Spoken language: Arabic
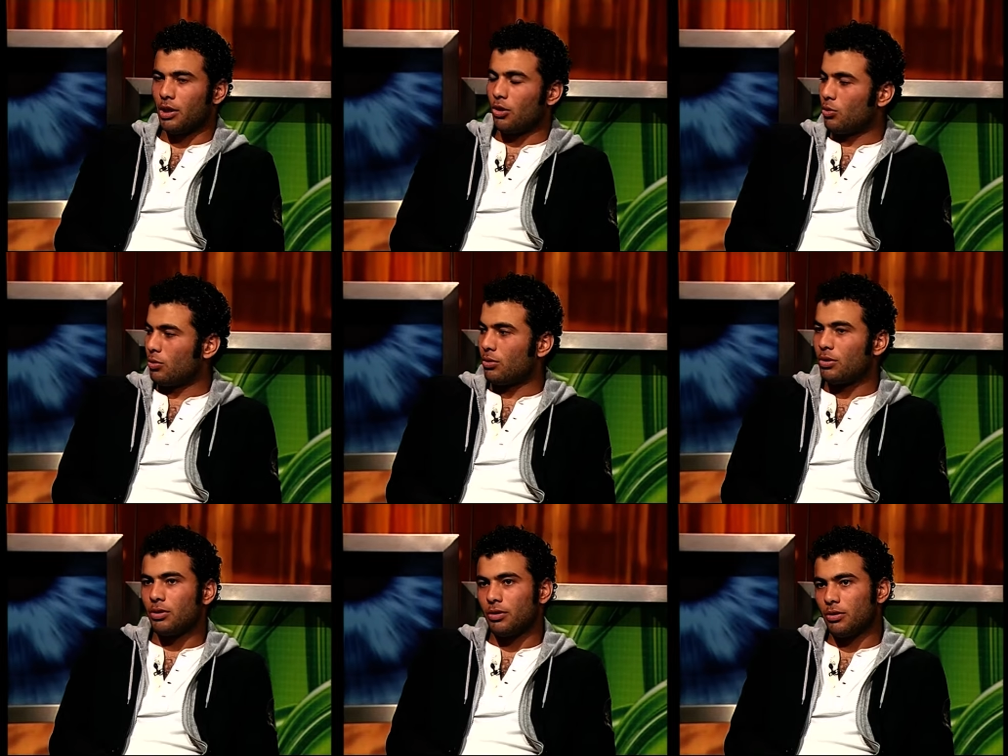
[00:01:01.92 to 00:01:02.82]
او
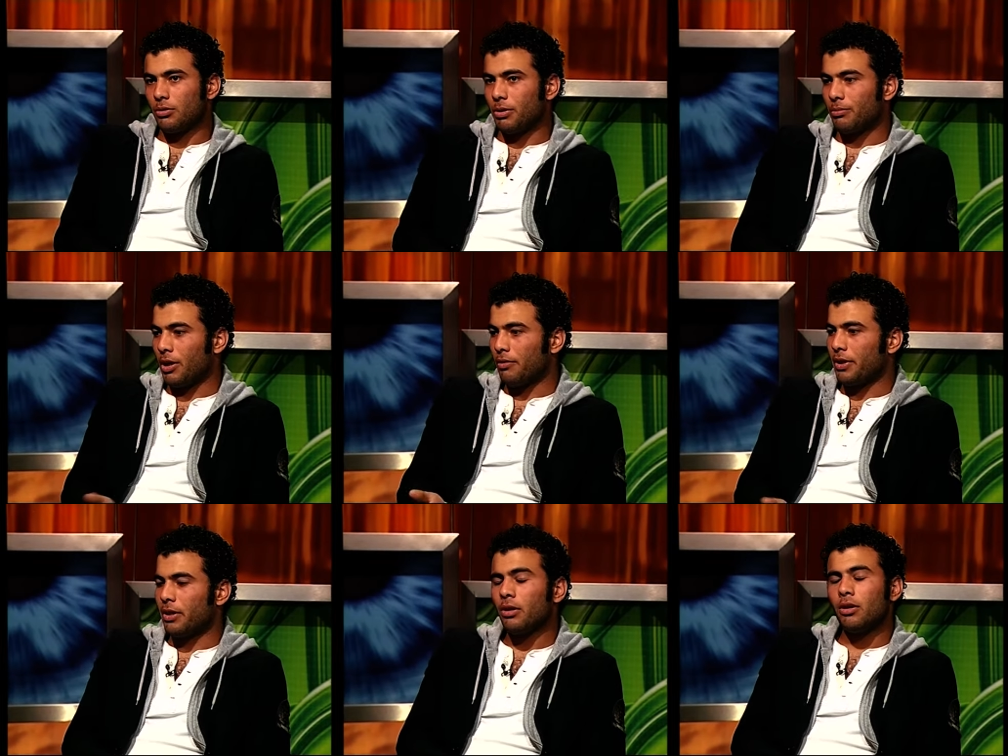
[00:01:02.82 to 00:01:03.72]
بيمدح
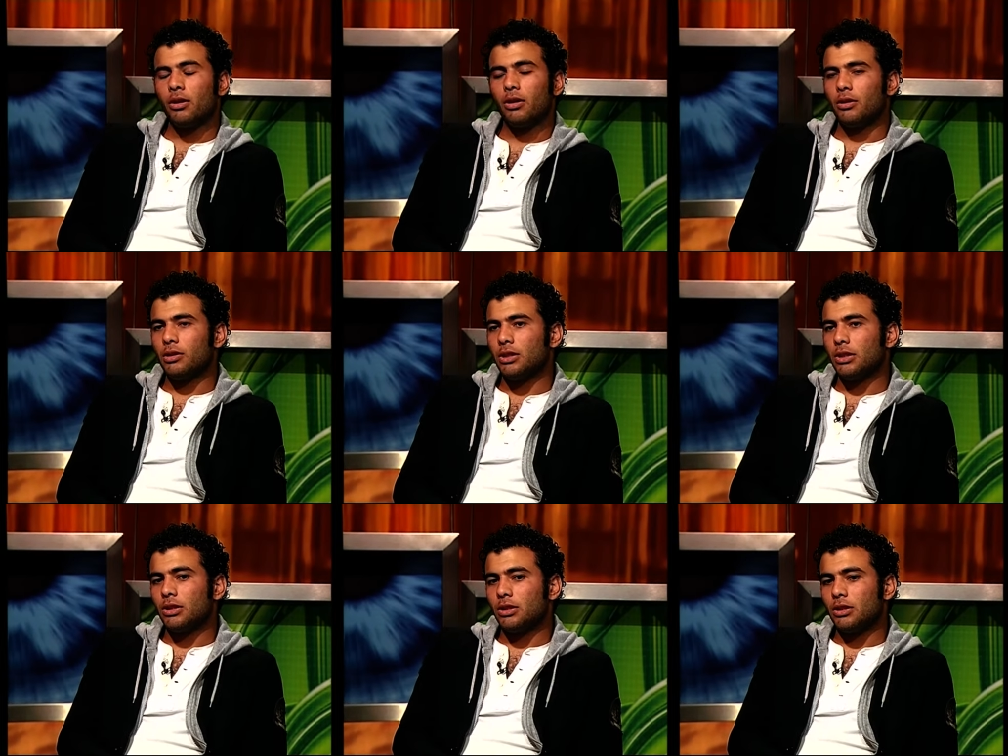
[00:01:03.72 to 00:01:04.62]
فيا
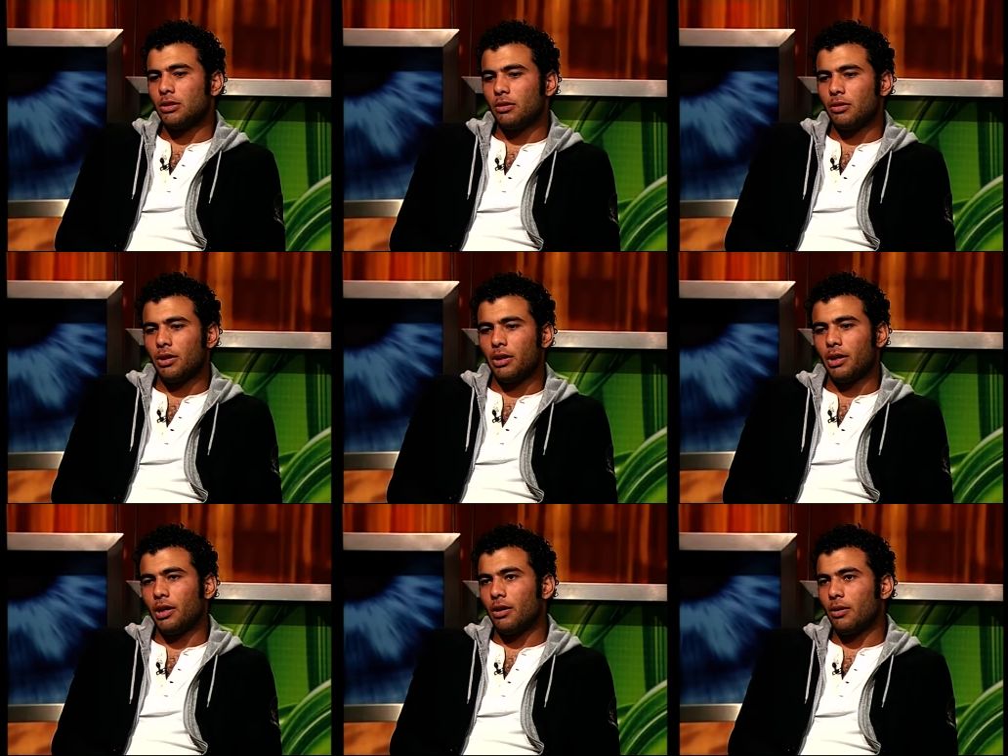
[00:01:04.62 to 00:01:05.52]
آه، لا
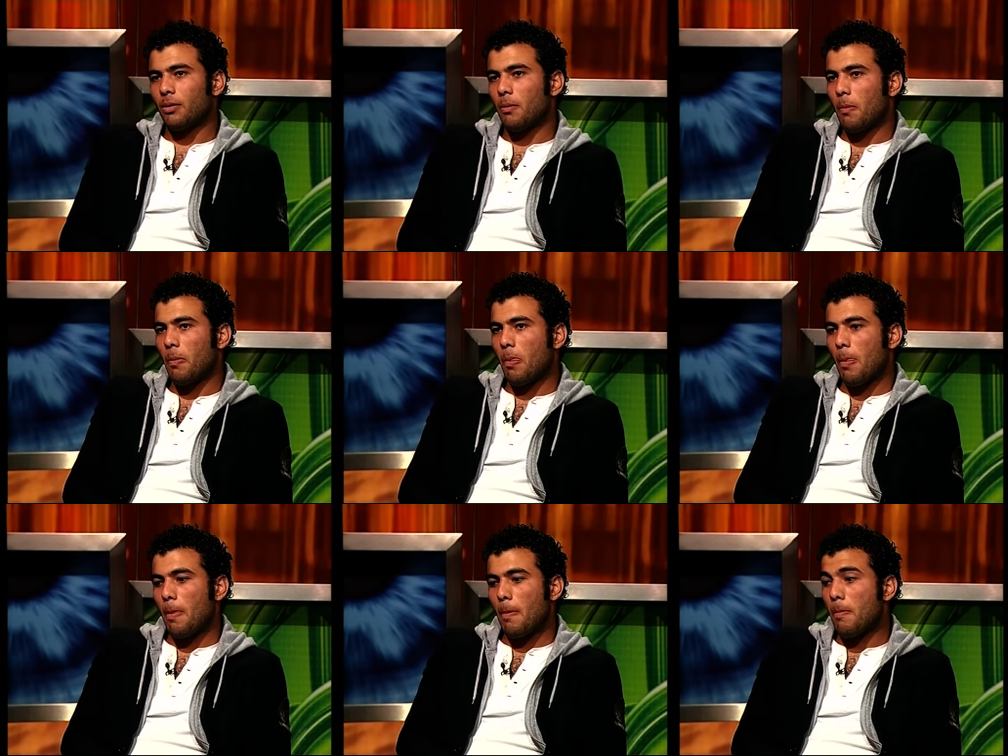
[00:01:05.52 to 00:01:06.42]
انت انت شايف
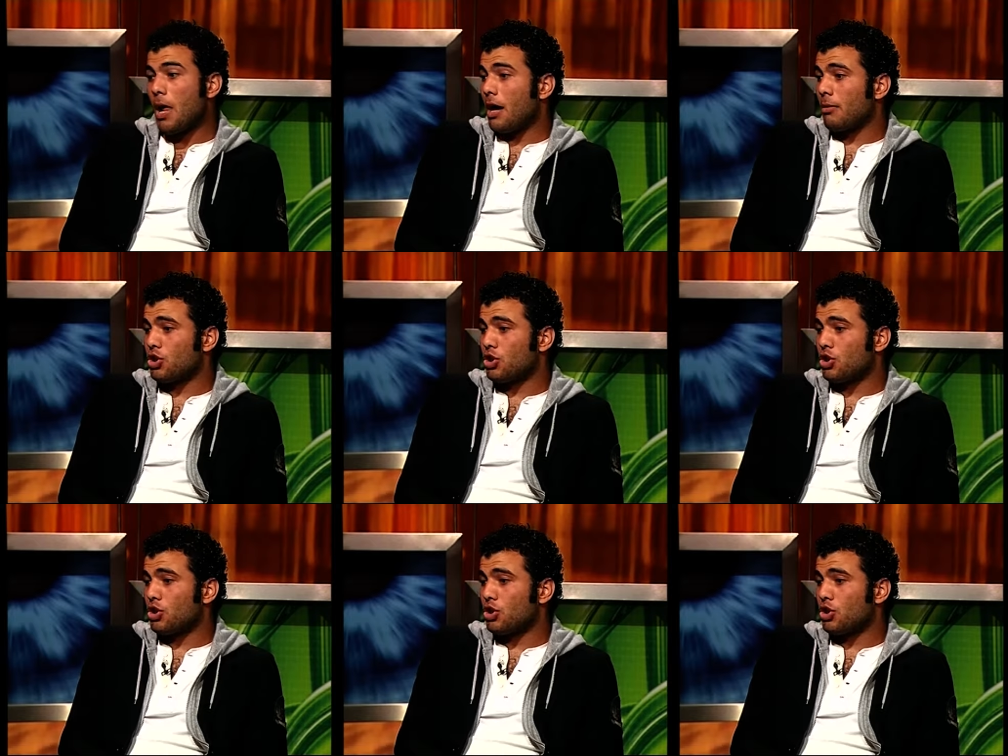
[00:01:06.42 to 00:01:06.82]
ايه انت شايف لا انا